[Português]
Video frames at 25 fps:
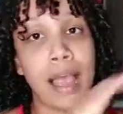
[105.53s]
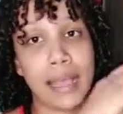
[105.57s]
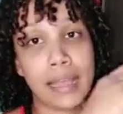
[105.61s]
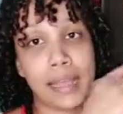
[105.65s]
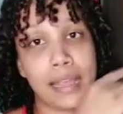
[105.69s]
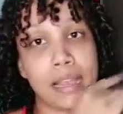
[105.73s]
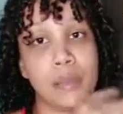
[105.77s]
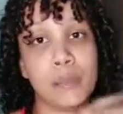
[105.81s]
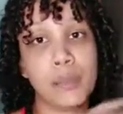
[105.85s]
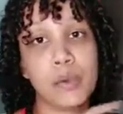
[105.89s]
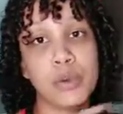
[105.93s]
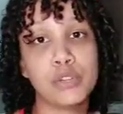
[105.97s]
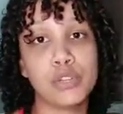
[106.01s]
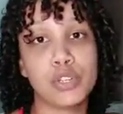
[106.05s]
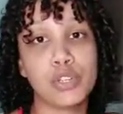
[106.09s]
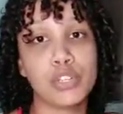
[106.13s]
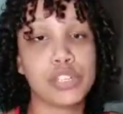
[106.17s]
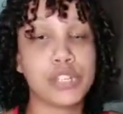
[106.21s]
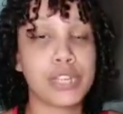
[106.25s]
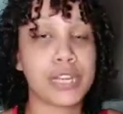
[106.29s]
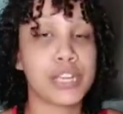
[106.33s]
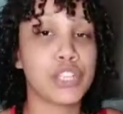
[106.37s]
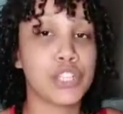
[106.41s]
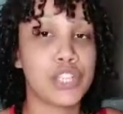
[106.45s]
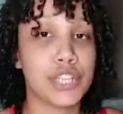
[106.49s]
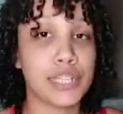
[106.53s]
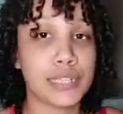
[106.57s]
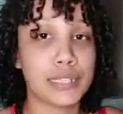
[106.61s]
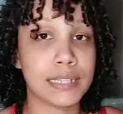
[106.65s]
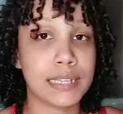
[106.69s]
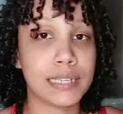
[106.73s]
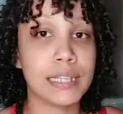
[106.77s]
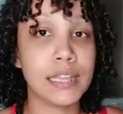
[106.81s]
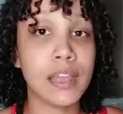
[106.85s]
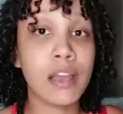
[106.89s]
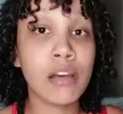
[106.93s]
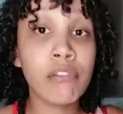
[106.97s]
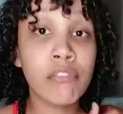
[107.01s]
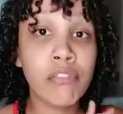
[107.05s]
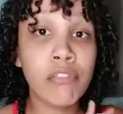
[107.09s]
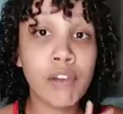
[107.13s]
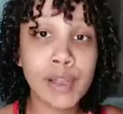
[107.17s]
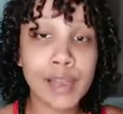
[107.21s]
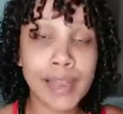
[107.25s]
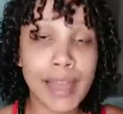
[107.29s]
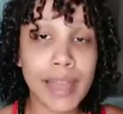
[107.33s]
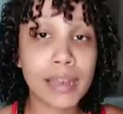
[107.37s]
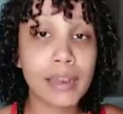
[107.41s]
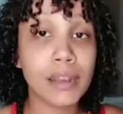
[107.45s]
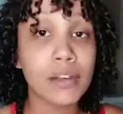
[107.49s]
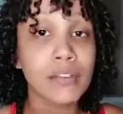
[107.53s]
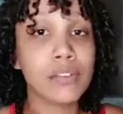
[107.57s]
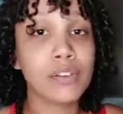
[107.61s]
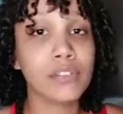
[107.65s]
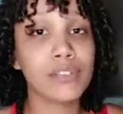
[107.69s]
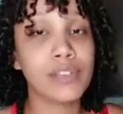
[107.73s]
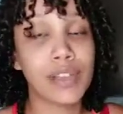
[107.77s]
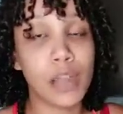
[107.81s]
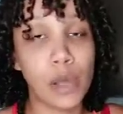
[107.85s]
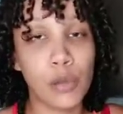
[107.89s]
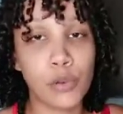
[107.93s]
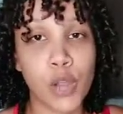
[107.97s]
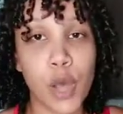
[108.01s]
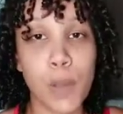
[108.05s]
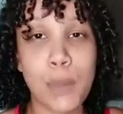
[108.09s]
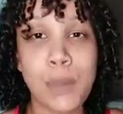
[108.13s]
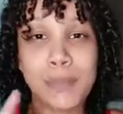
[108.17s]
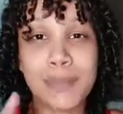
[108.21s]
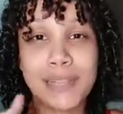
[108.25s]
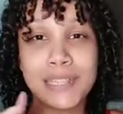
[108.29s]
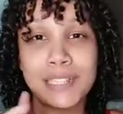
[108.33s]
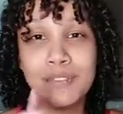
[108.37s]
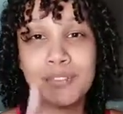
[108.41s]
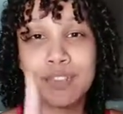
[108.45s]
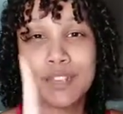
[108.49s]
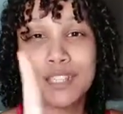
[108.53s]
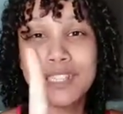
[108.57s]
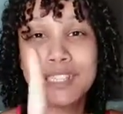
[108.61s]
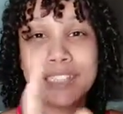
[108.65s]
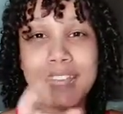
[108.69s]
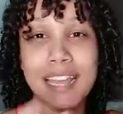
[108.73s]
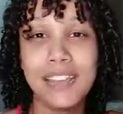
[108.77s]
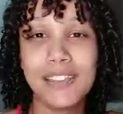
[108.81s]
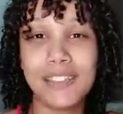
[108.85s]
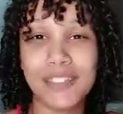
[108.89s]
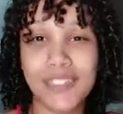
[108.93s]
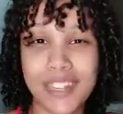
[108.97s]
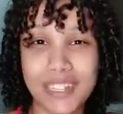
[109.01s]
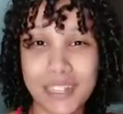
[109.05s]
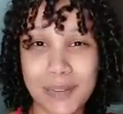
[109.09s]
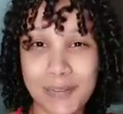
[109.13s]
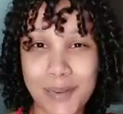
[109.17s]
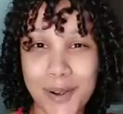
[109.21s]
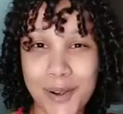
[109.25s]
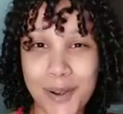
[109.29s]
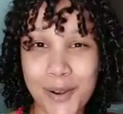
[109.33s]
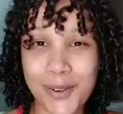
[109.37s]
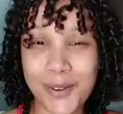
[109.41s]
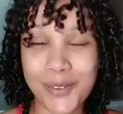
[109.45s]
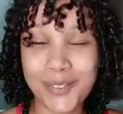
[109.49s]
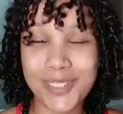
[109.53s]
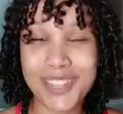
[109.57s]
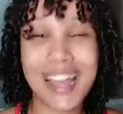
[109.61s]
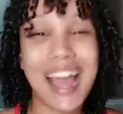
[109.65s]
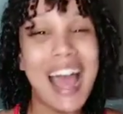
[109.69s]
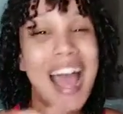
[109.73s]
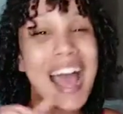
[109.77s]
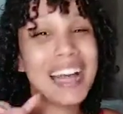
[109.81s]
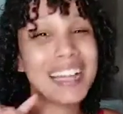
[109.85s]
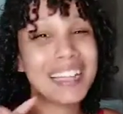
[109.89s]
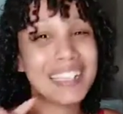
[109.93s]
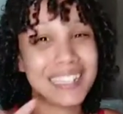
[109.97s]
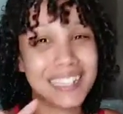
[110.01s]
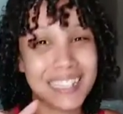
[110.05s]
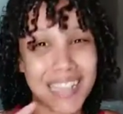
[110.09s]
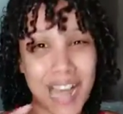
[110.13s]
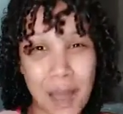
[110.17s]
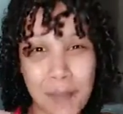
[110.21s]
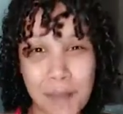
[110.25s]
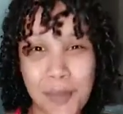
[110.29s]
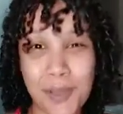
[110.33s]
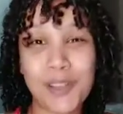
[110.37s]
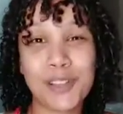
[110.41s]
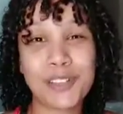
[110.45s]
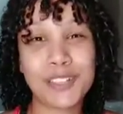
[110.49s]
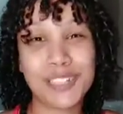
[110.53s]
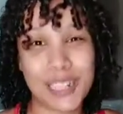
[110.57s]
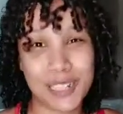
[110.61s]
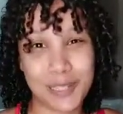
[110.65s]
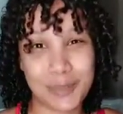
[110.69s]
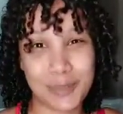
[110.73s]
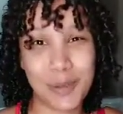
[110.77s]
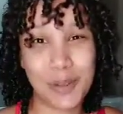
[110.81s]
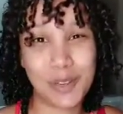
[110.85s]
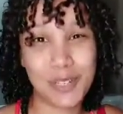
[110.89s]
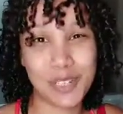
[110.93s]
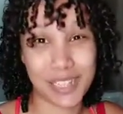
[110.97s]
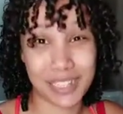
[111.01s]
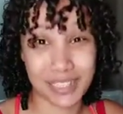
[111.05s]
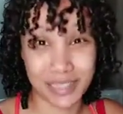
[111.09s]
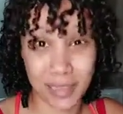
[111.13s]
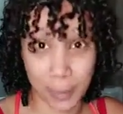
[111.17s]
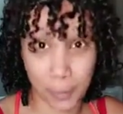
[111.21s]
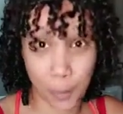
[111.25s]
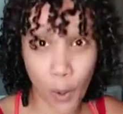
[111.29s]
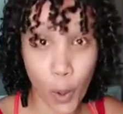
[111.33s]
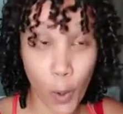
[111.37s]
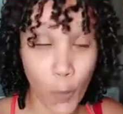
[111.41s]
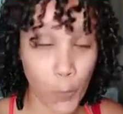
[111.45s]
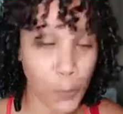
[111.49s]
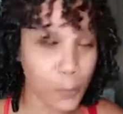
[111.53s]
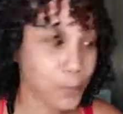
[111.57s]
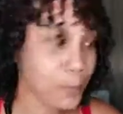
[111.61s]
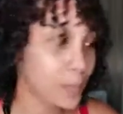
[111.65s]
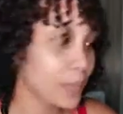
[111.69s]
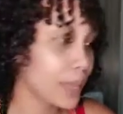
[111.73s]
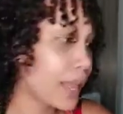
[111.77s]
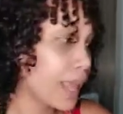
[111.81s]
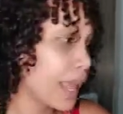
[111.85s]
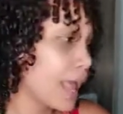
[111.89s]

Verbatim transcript: aquele monte de caixinhas aqui, eu vou ler, não vou falar o nome, mas você que fez a pergunta sabe que eu te respondi, tá bom?